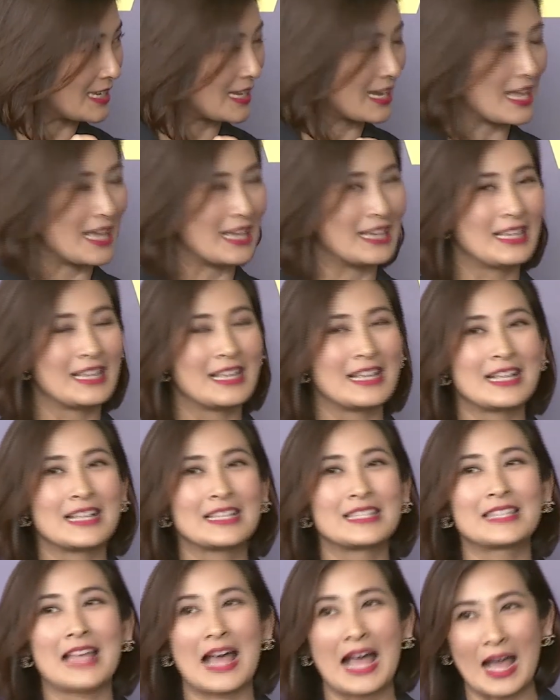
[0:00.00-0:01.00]
นะคะ
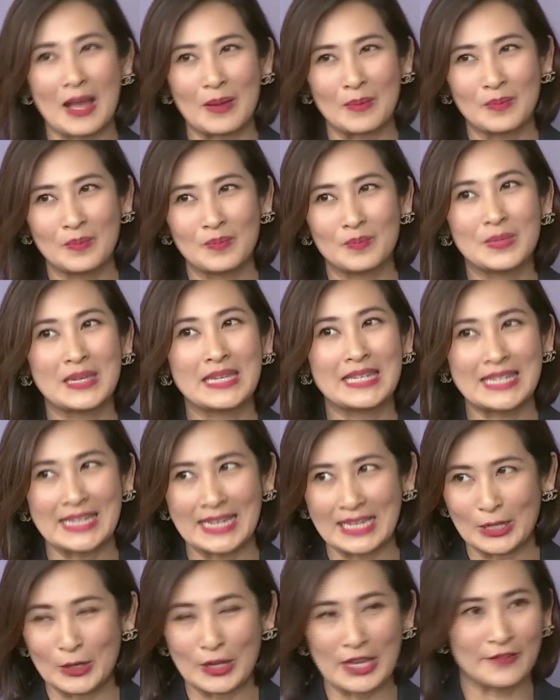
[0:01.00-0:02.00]
สาม
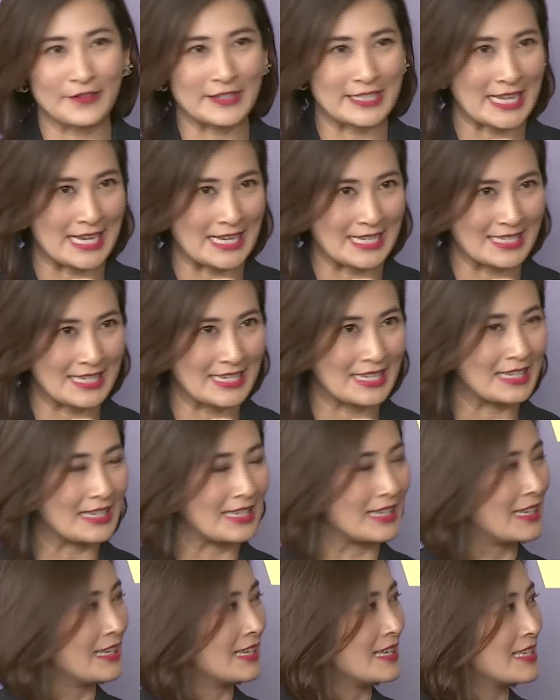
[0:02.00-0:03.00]
media แล้วก็ advertising
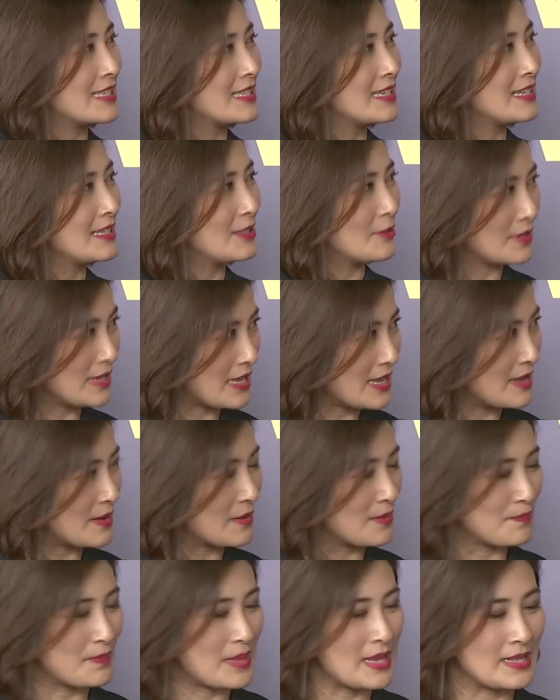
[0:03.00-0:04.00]
ซึ่งตรงนี้
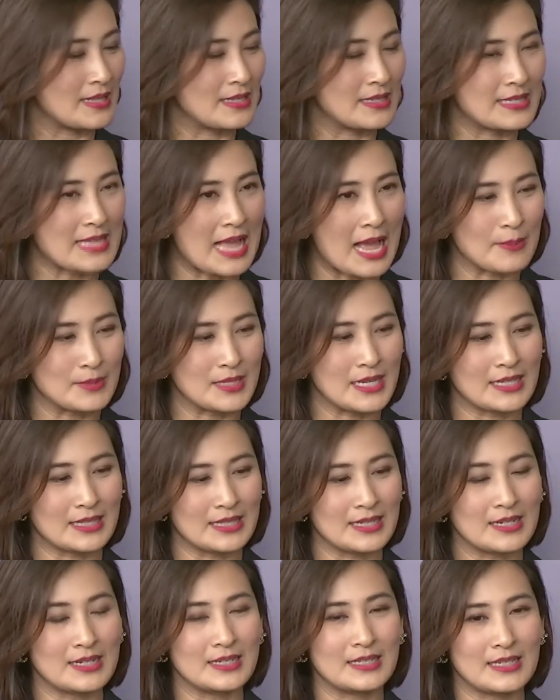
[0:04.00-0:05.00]
เป็นสามเซก
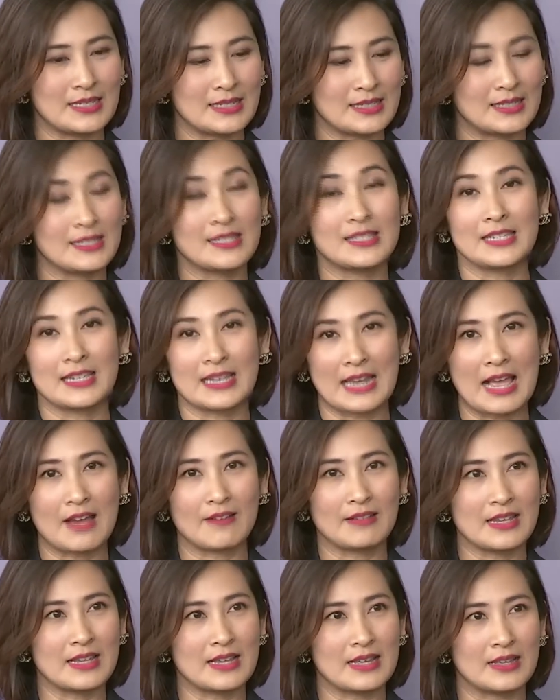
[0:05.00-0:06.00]
เตอร์ที่จริงๆแล้
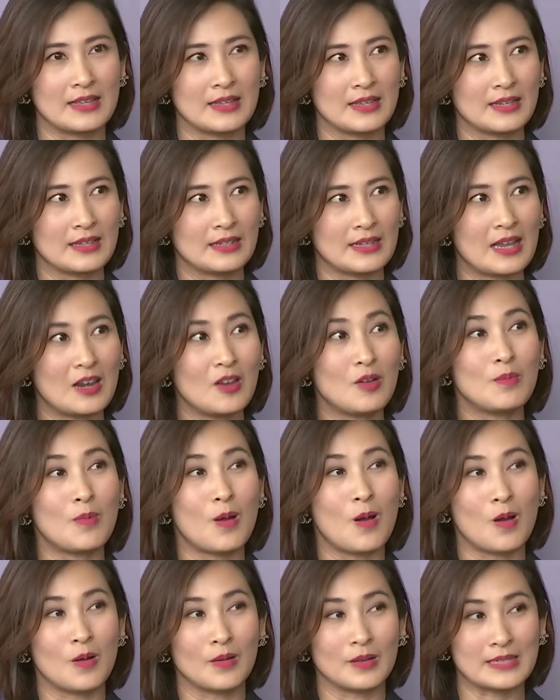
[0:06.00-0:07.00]
วเนี่ยถ้าเรา
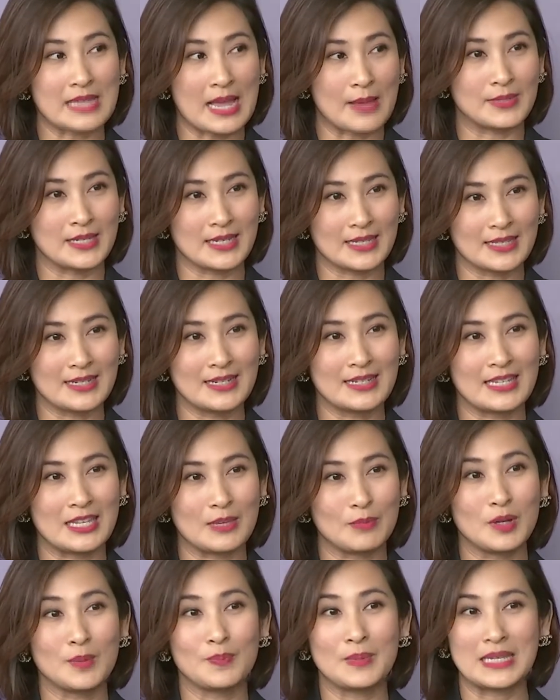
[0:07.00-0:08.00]
มองสามเซกเตอร์
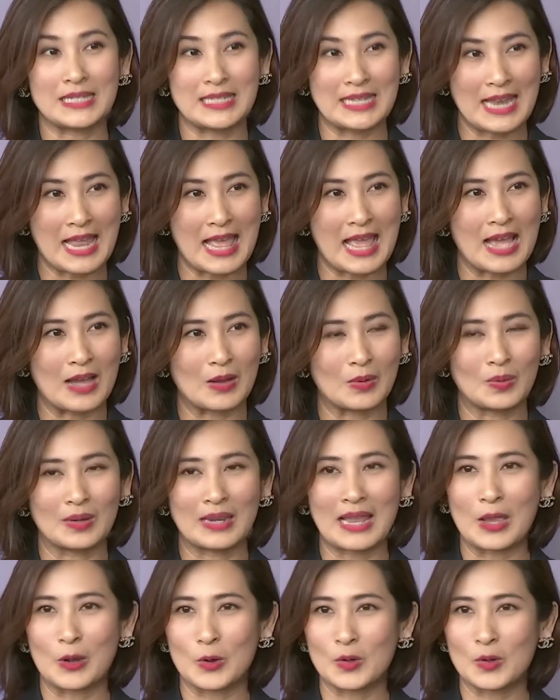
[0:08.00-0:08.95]
นี้เมื่อปีที่แล้วหลาย